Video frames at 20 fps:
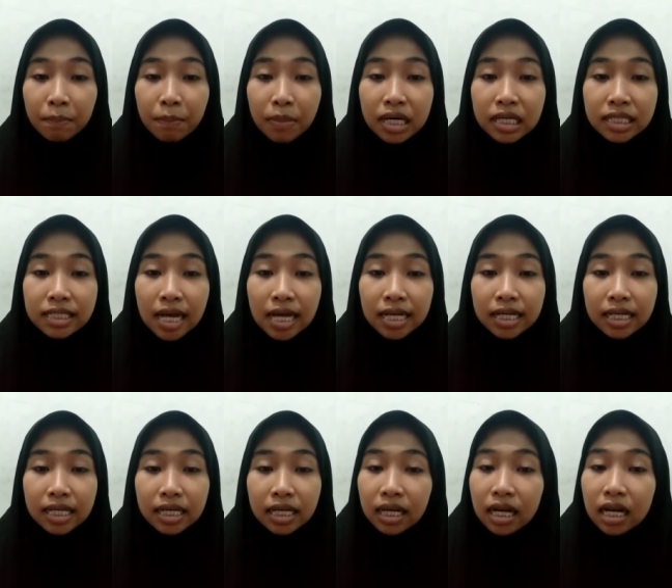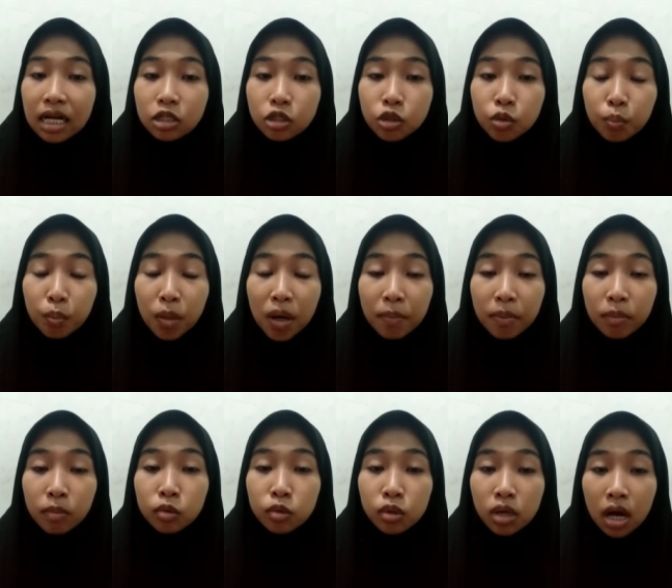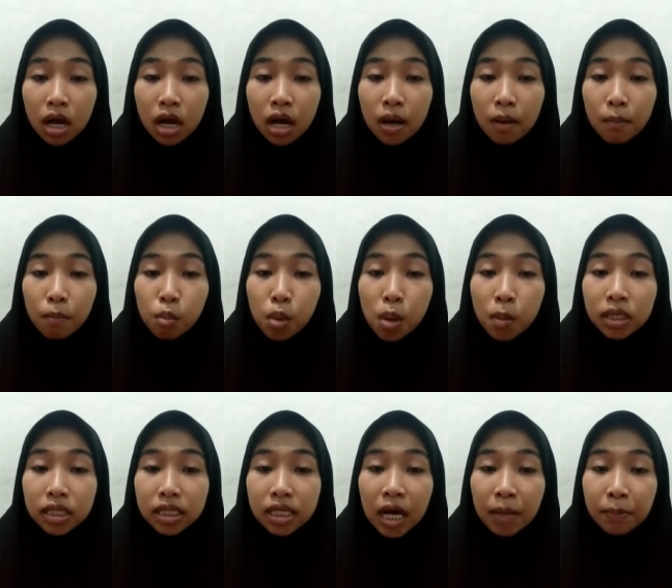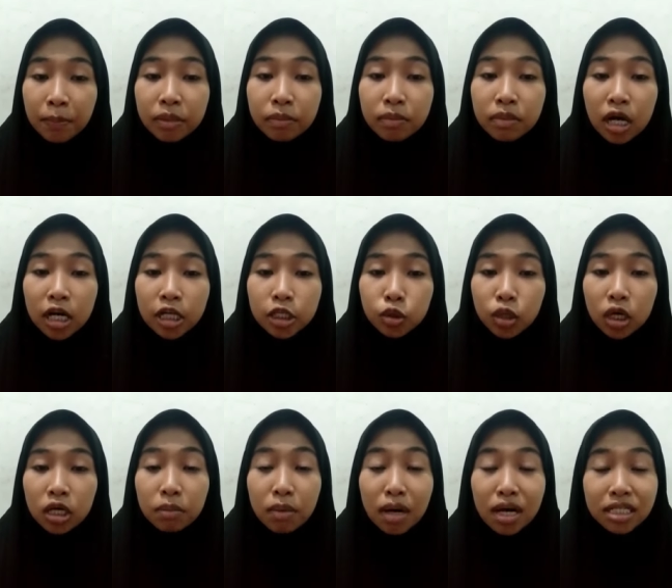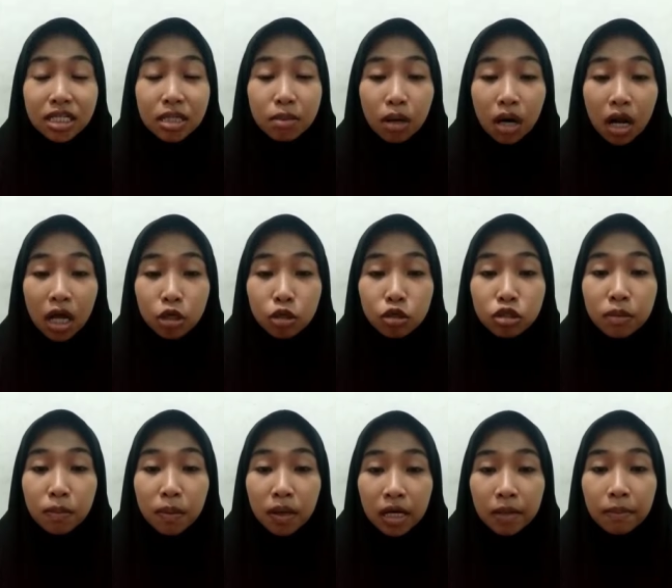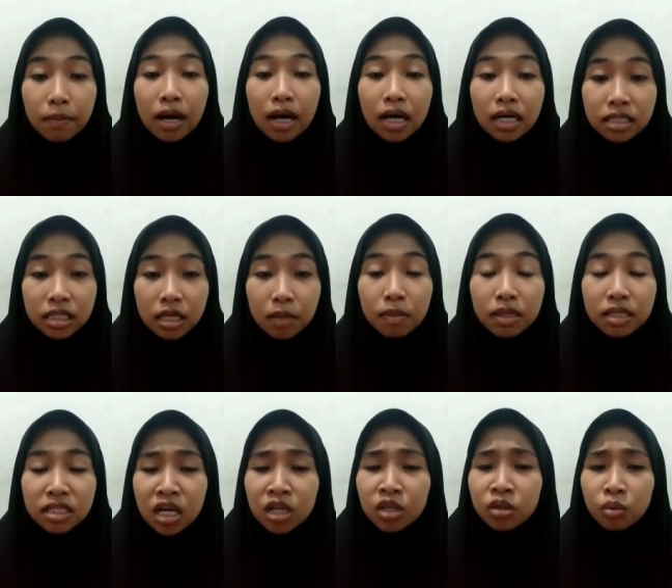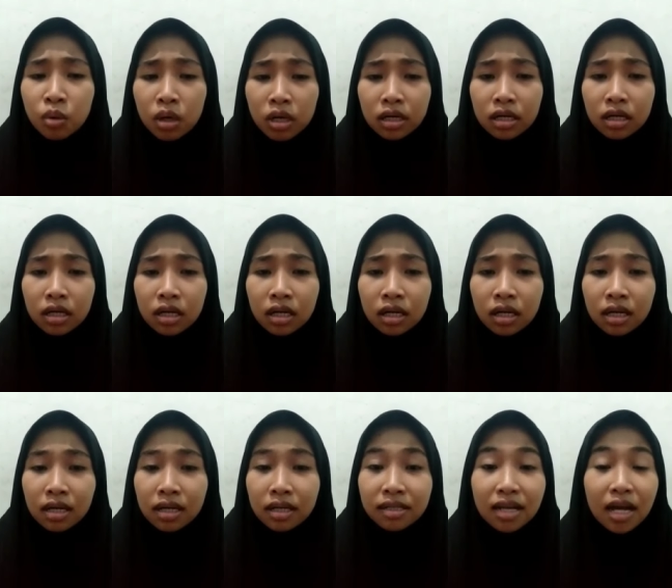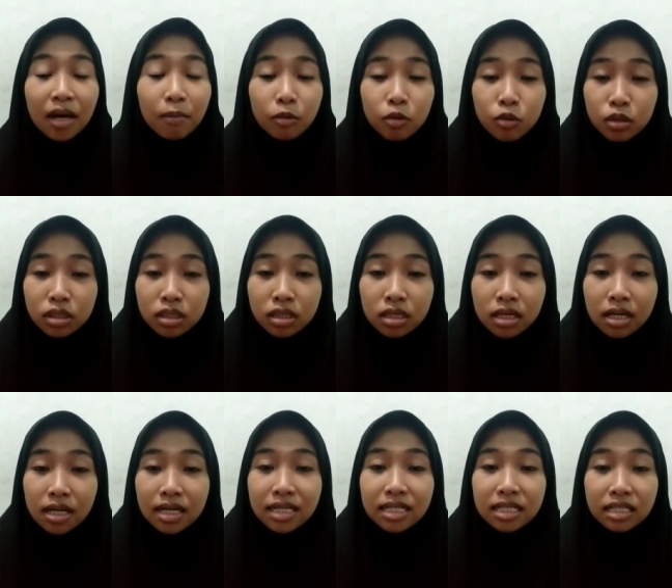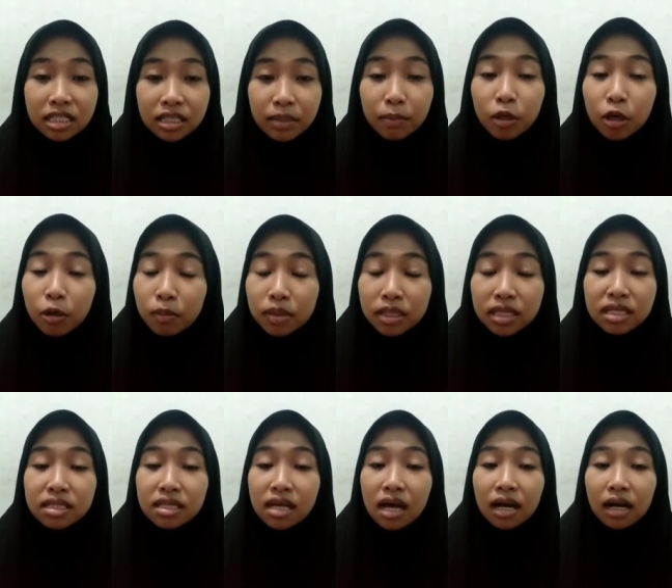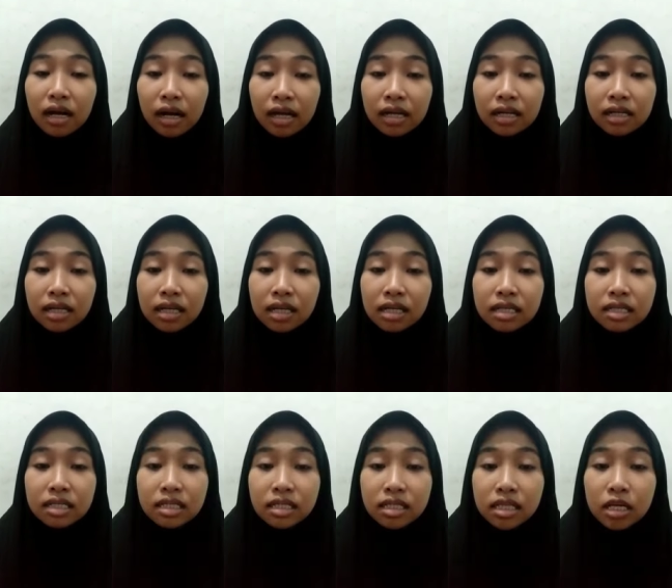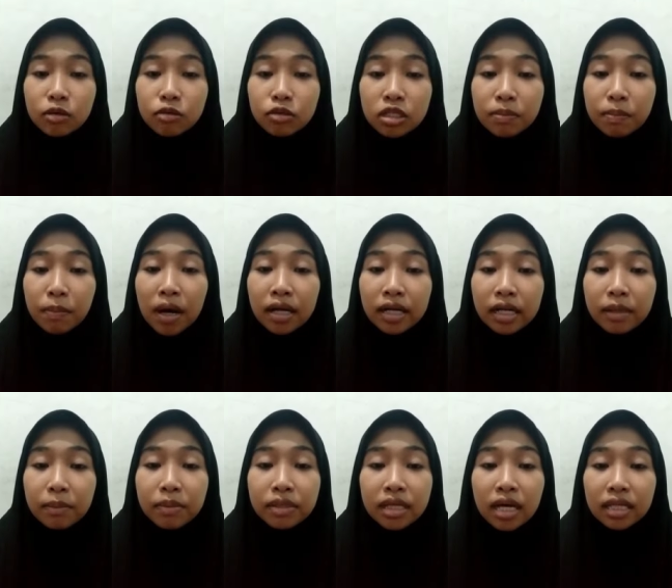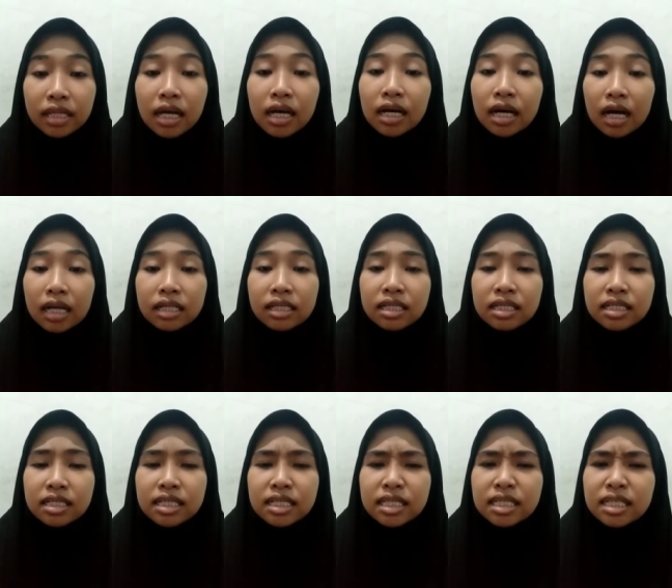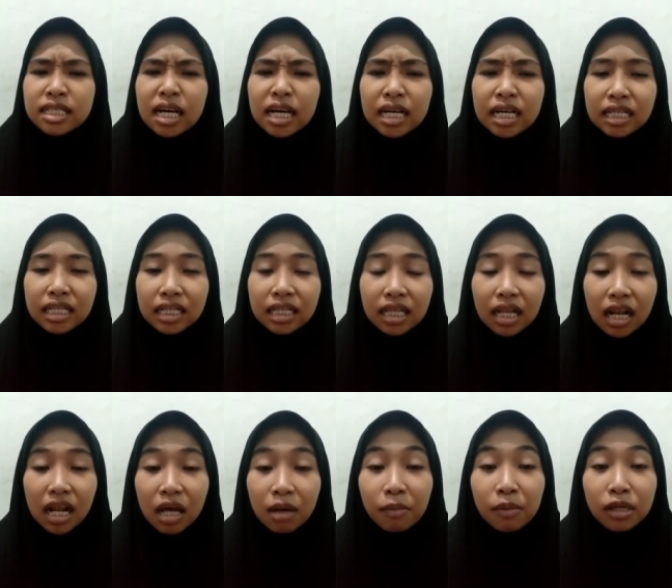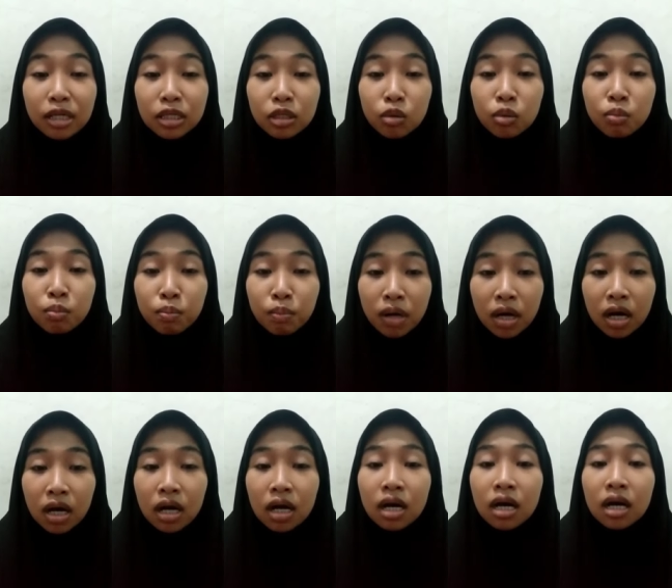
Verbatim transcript: Pada saat ikrar Sumpah Pemuda, Muhammad Yamin mengajukan bahasa Melayu sebagai bahasa persatuan. Namun, sebelum disahkan, Sanusi Pane menyatakan, jika kita telah bertumpah